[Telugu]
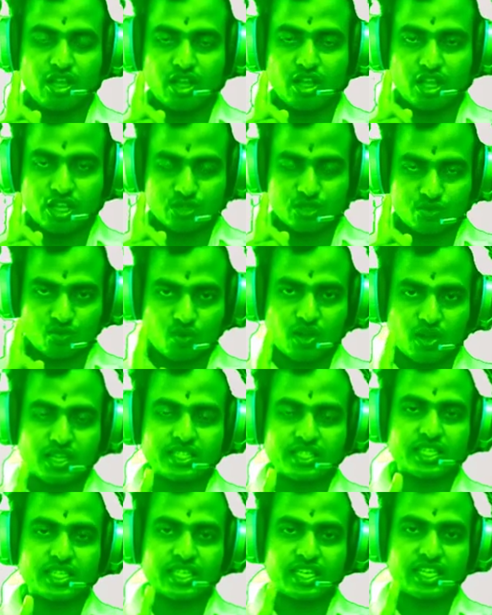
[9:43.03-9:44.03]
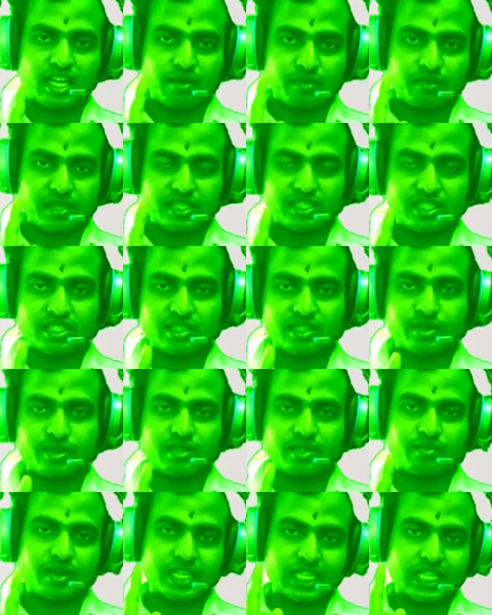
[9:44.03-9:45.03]
శ్వాసని
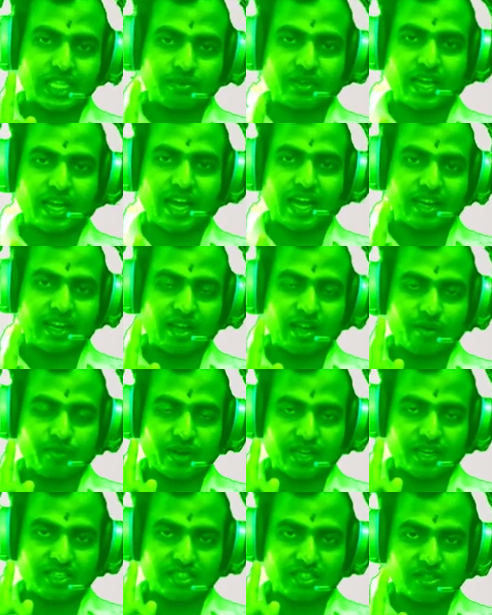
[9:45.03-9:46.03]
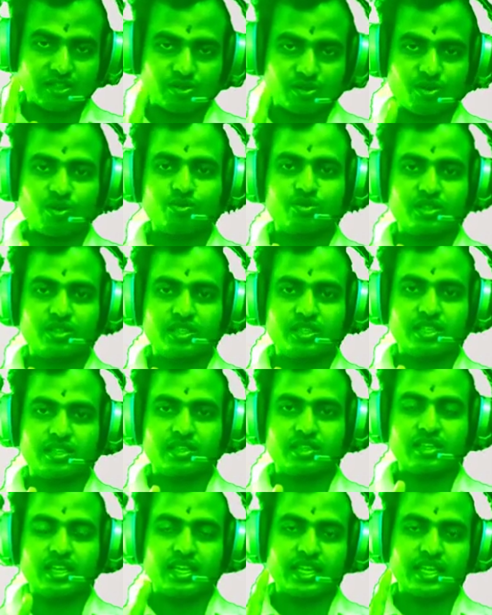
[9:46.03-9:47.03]
గమనించమని మాత్రమే ఆనాపానసతిలో ఉంది
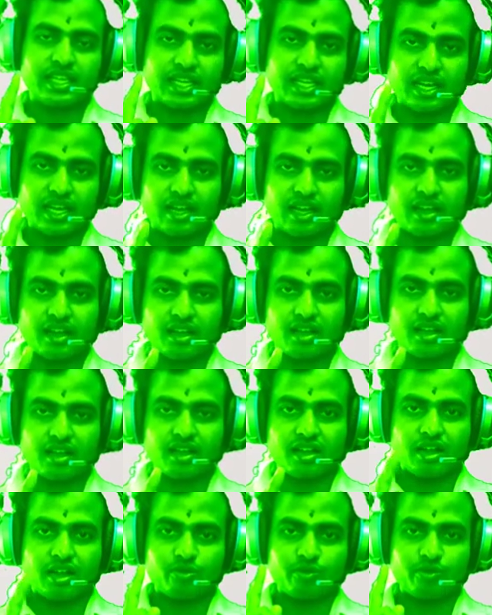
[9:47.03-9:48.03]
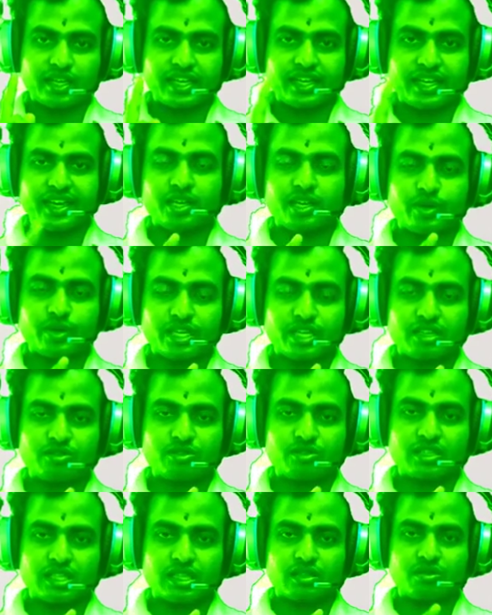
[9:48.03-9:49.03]
ఇంకా విజ్ఞాన భైరవ
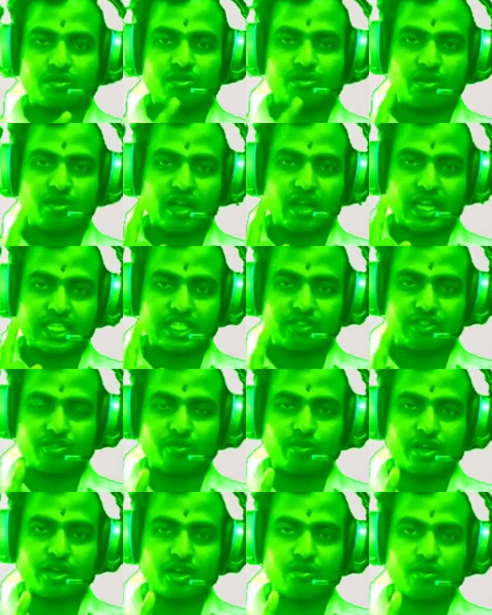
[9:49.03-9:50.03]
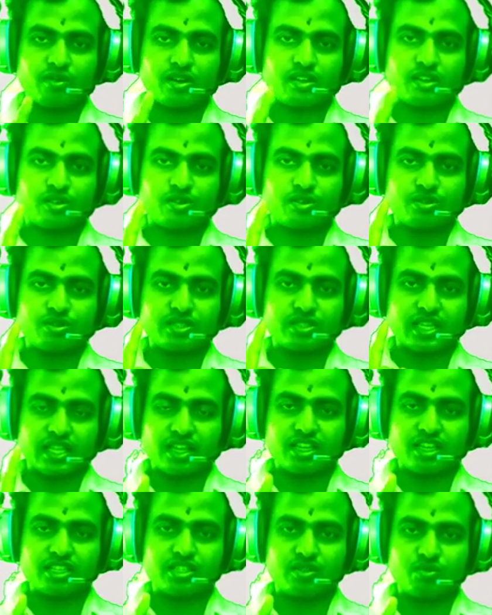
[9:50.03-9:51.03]
తంత్రంలో ఆ శివభగవానుడు
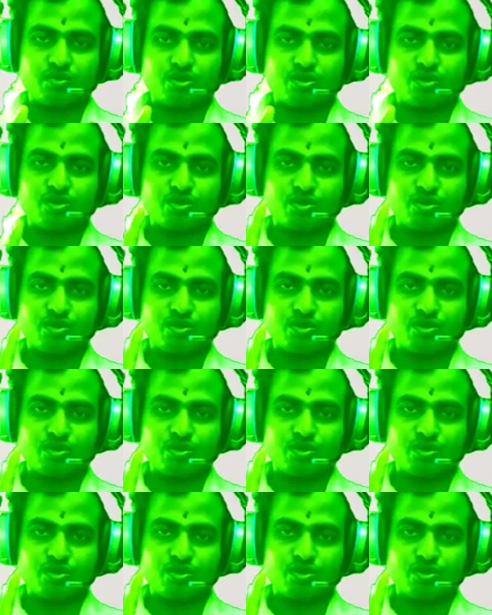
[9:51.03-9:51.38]
సదాశివుడు